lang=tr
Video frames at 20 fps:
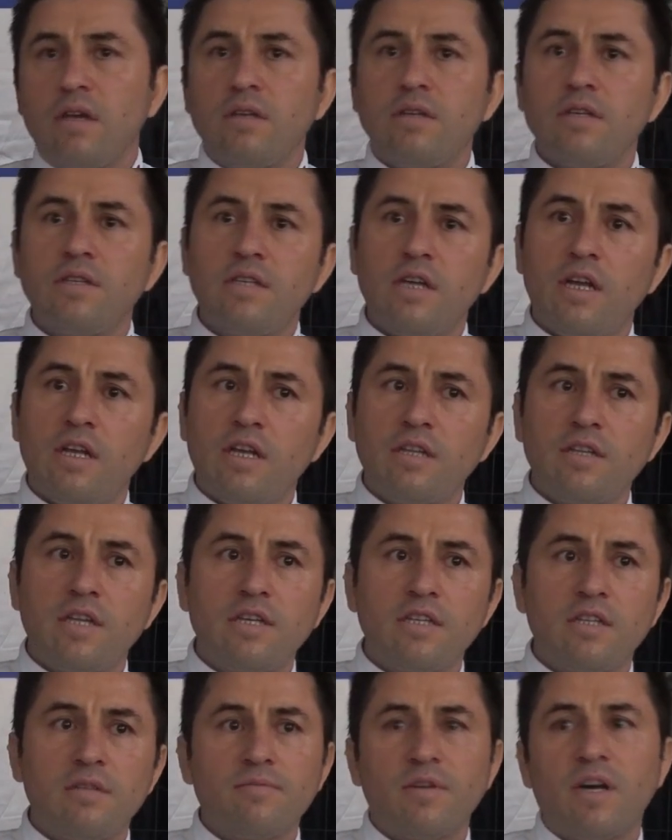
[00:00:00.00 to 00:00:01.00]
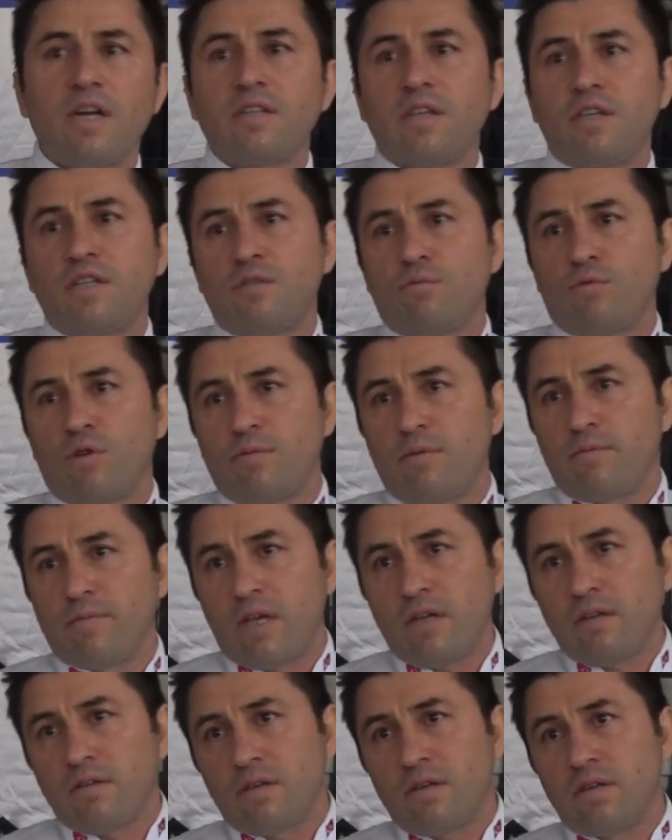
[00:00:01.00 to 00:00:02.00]
iş yerlerine gidip rahatla iş
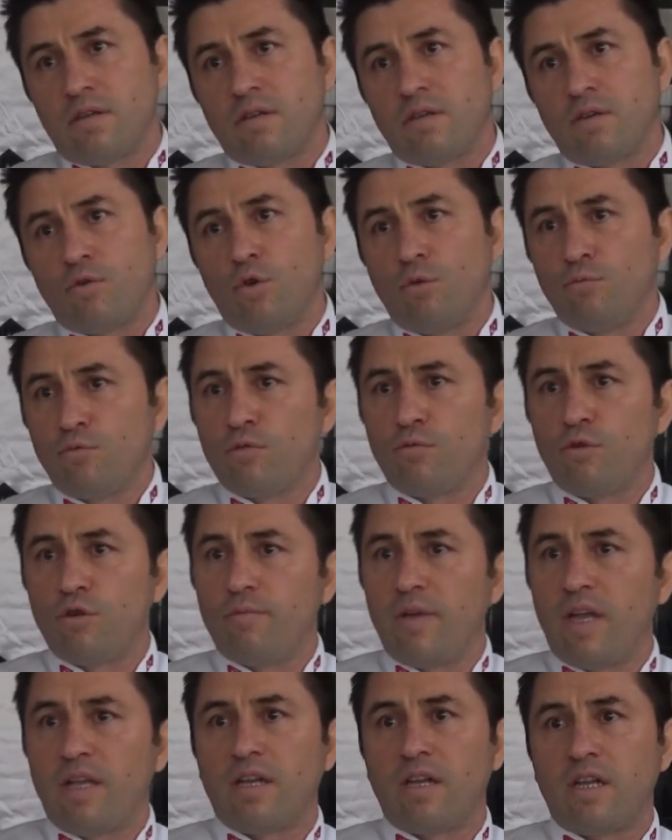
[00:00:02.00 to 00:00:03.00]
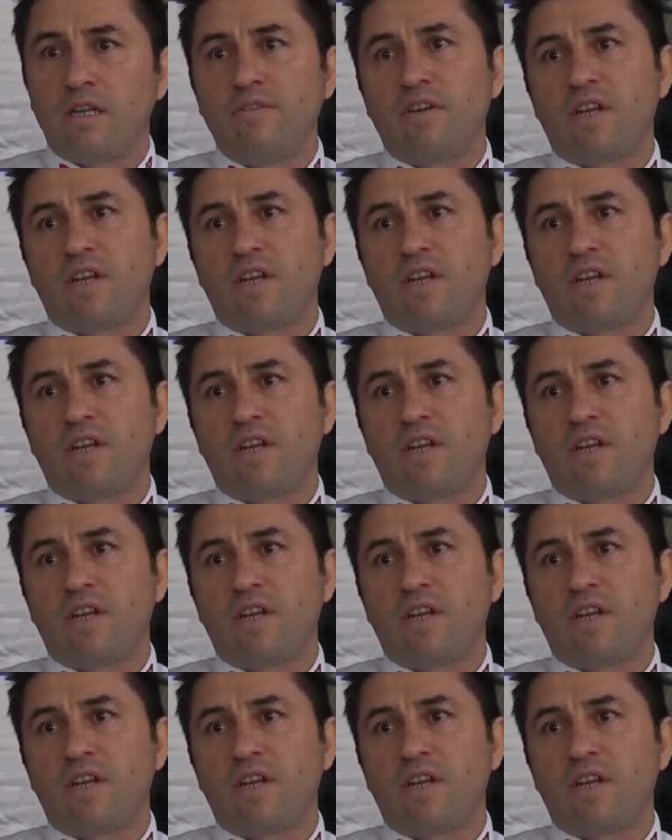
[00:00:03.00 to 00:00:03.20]
bulabilme e, ömür boyu belgeleri